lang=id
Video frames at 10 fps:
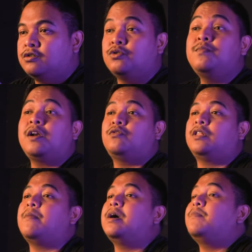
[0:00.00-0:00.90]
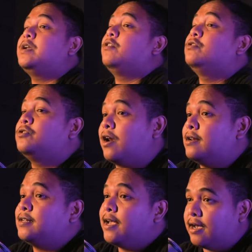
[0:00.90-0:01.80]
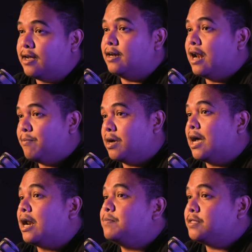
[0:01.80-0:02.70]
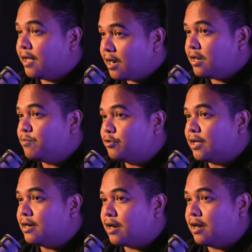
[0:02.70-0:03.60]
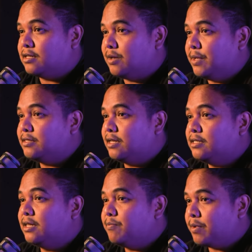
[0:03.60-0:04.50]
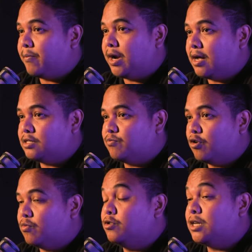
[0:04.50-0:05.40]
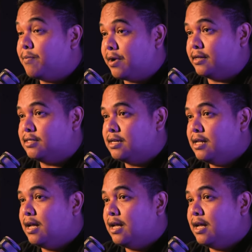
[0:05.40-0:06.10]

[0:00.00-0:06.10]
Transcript: Sumber utama penelusuran saya dalam menggarap seri liputan relasi bisnis tim pemenangan semua kubu capres